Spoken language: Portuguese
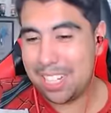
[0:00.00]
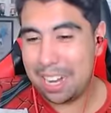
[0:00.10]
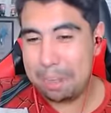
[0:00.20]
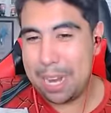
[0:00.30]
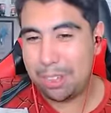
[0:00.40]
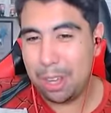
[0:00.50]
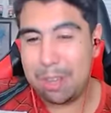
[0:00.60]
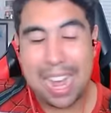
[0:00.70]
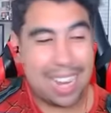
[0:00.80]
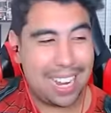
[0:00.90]
que era pra ele
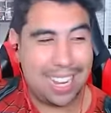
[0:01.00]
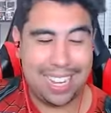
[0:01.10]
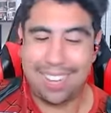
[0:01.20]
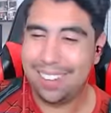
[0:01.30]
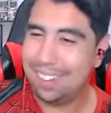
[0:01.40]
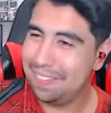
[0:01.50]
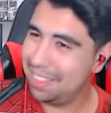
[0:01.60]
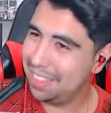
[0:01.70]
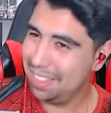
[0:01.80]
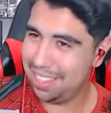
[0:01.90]
tomar, galera.
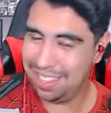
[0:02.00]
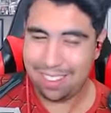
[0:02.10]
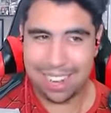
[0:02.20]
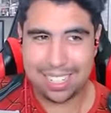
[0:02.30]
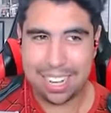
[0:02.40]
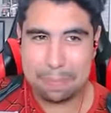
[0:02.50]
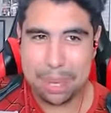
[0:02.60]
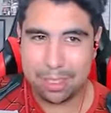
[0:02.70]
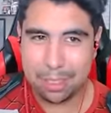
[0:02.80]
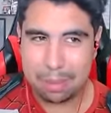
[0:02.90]
Eu acho que era pra
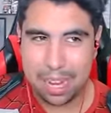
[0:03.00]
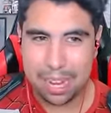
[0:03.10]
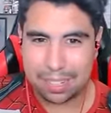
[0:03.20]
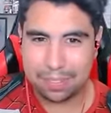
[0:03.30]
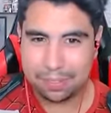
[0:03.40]
ele tomar.